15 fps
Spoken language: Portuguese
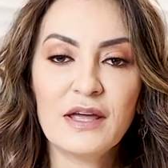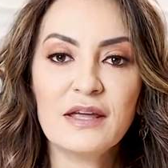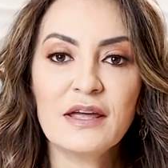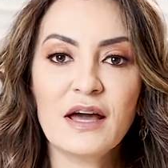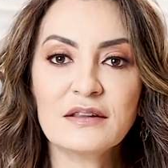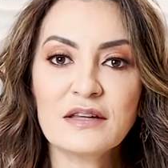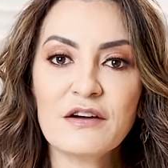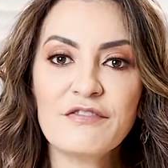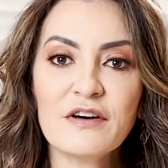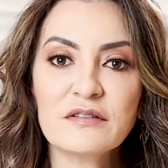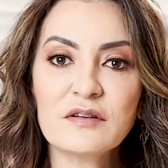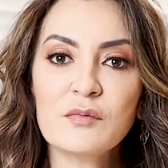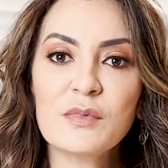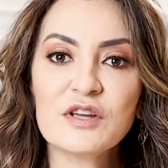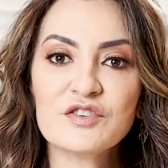e até
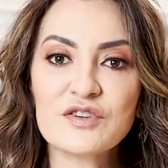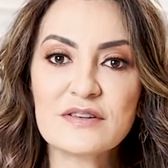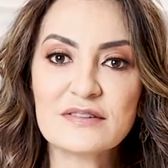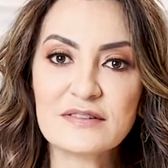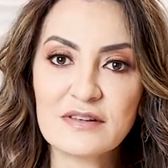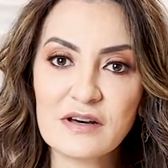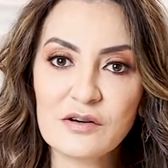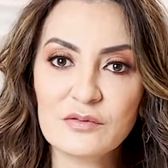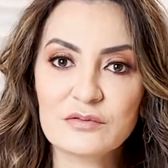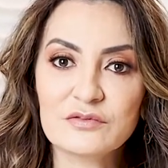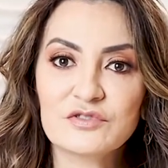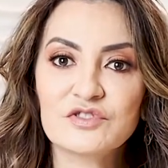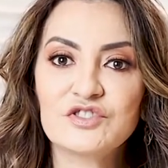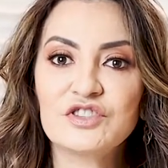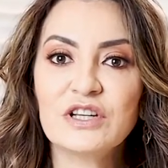fazer uma
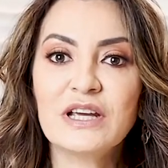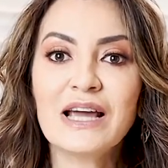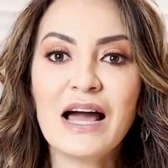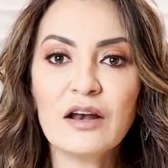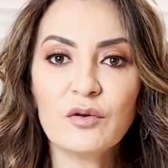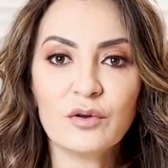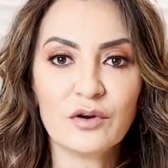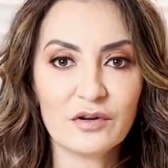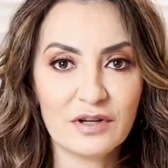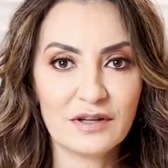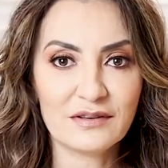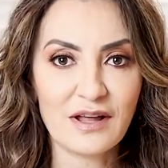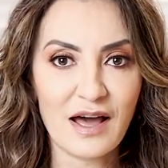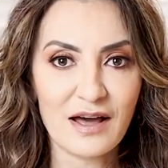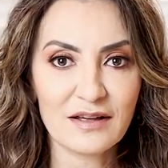injeção de
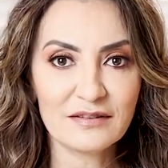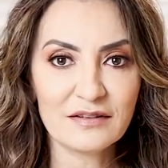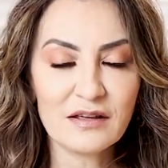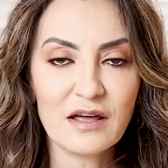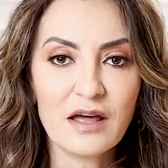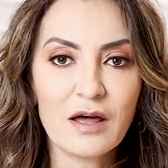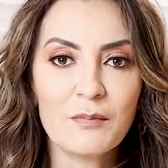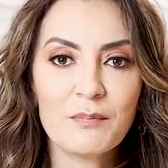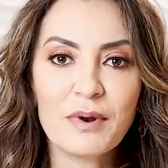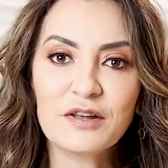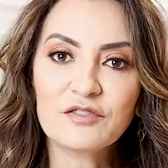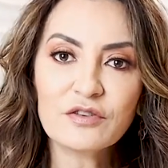hialuronidase para